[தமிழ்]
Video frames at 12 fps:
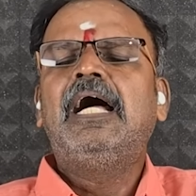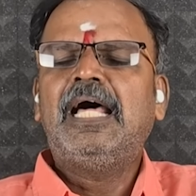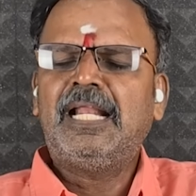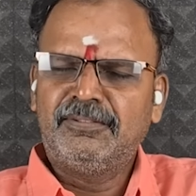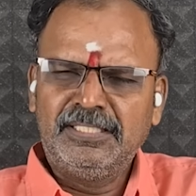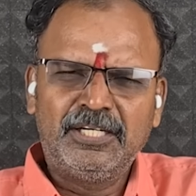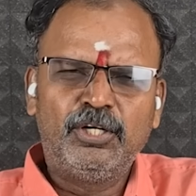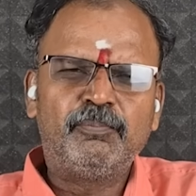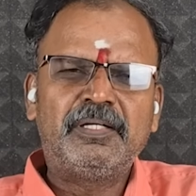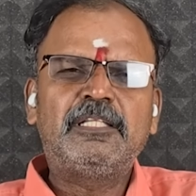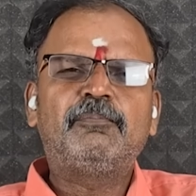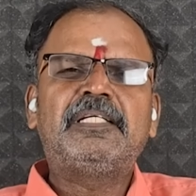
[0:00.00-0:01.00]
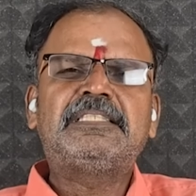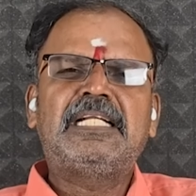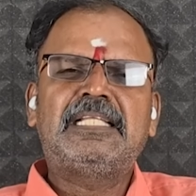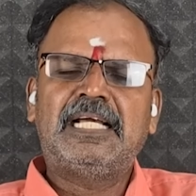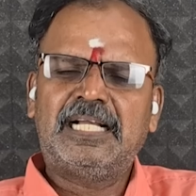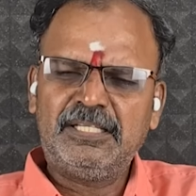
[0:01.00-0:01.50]
ஆனால் வந்து இழிவுபடுத்தி
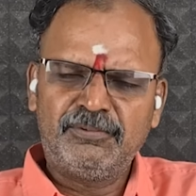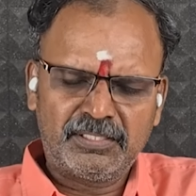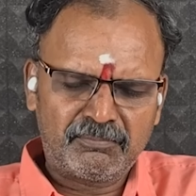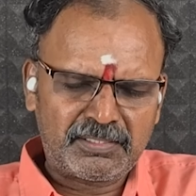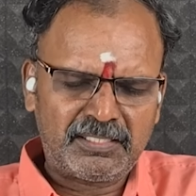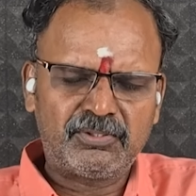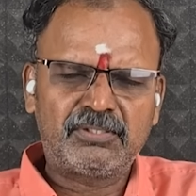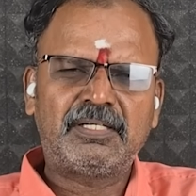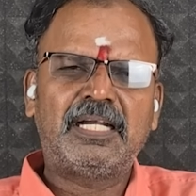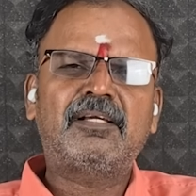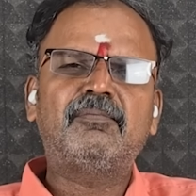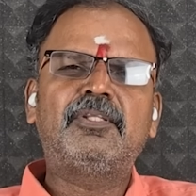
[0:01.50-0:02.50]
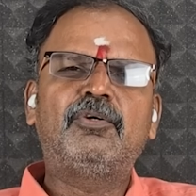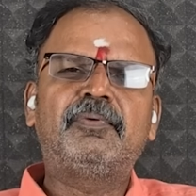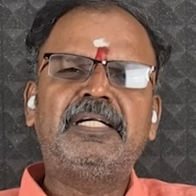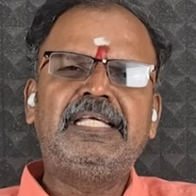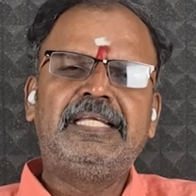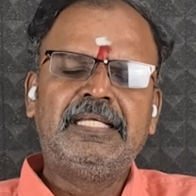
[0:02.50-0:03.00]
பேசினதாக இவருக்கு மேலே ஒரு வழக்கு பதிவு
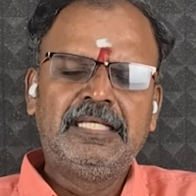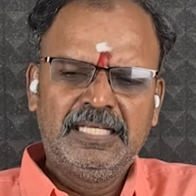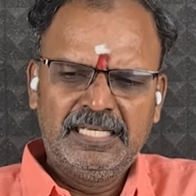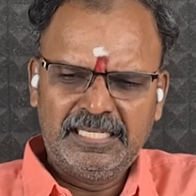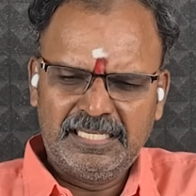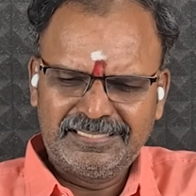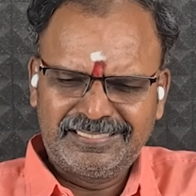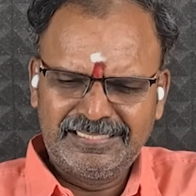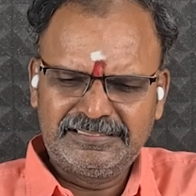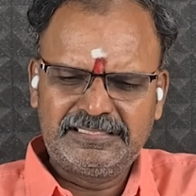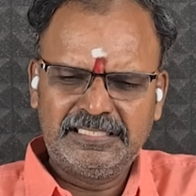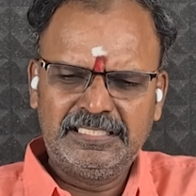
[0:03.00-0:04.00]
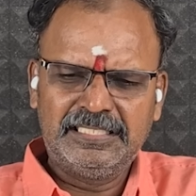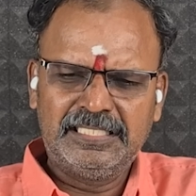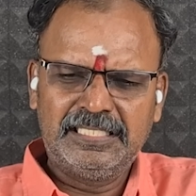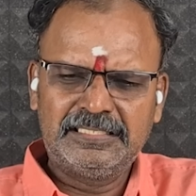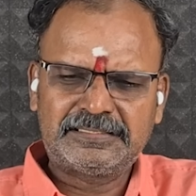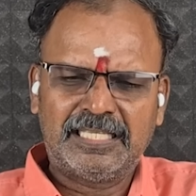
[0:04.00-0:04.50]
பண்ணி திருச்சி
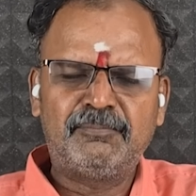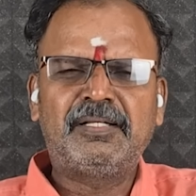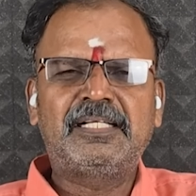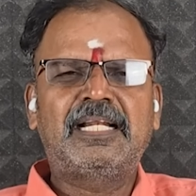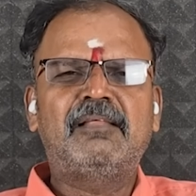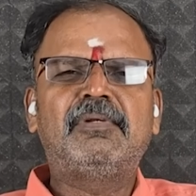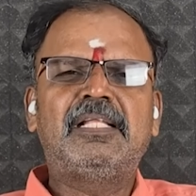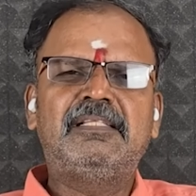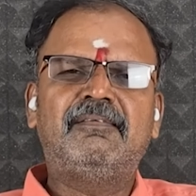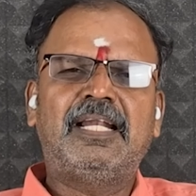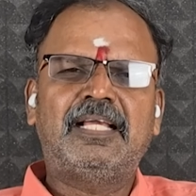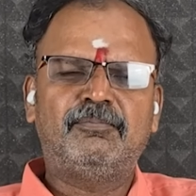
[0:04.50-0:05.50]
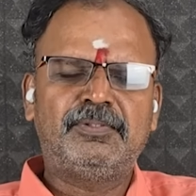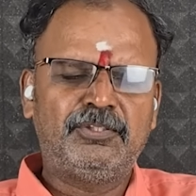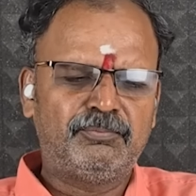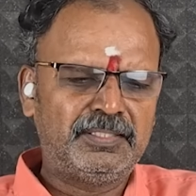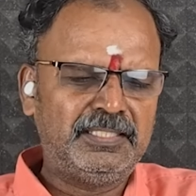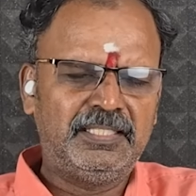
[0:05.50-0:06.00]
சைபர் கிரைம்லேருந்து வழக்கு
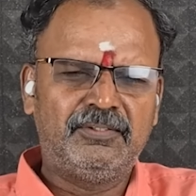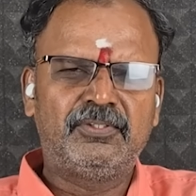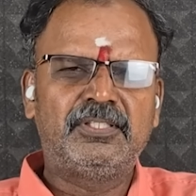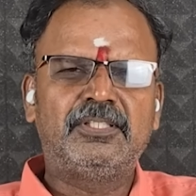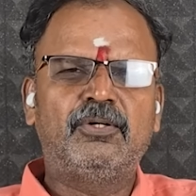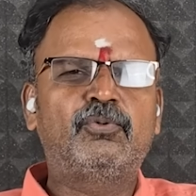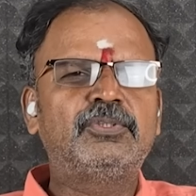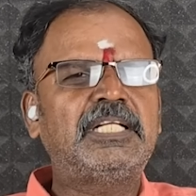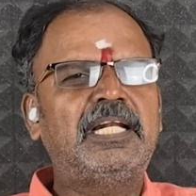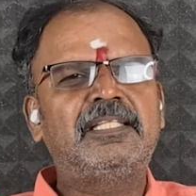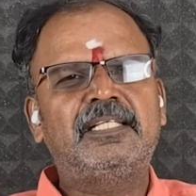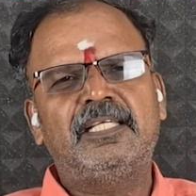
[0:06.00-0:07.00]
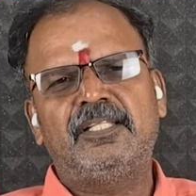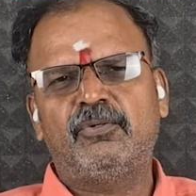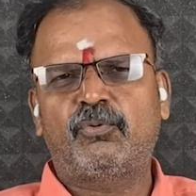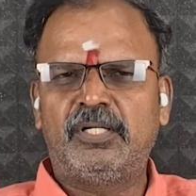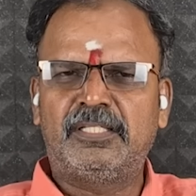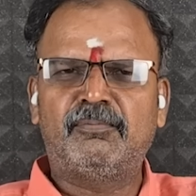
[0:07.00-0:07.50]
பதிவு பண்ணி இவர் ஏதோ குற்றாலத்துக்கு ஏதோ
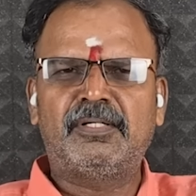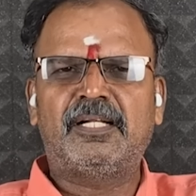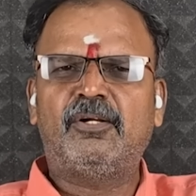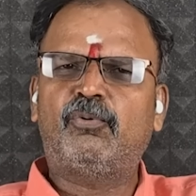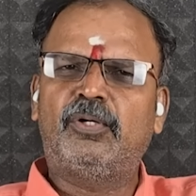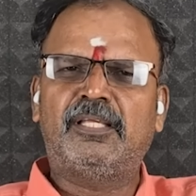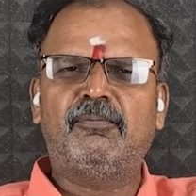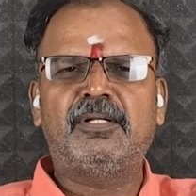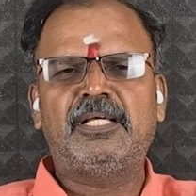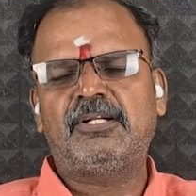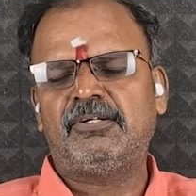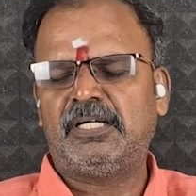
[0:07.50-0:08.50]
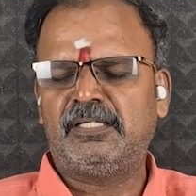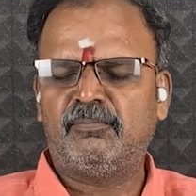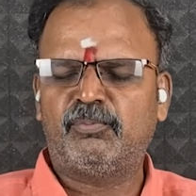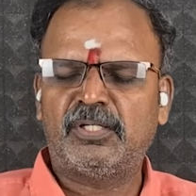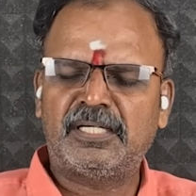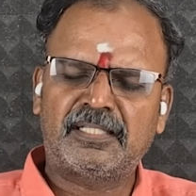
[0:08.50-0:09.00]
குளிக்க போனாரோ குடிக்க போனாரோ அங்கே
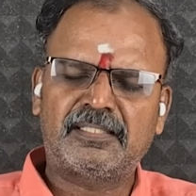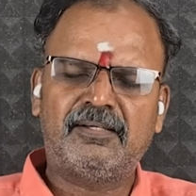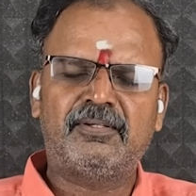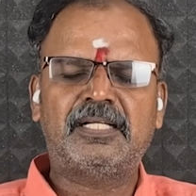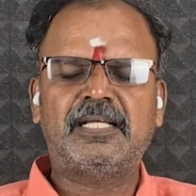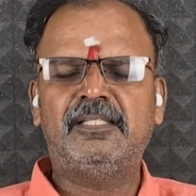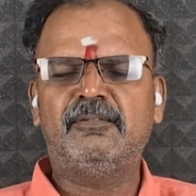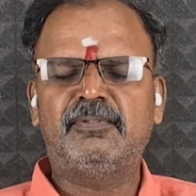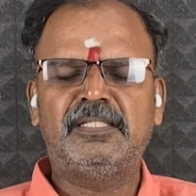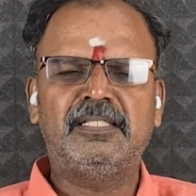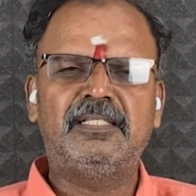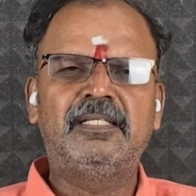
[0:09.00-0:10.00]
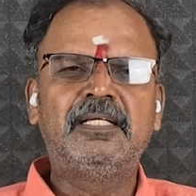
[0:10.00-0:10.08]
போன இடத்துல அவரை கைது பண்ணி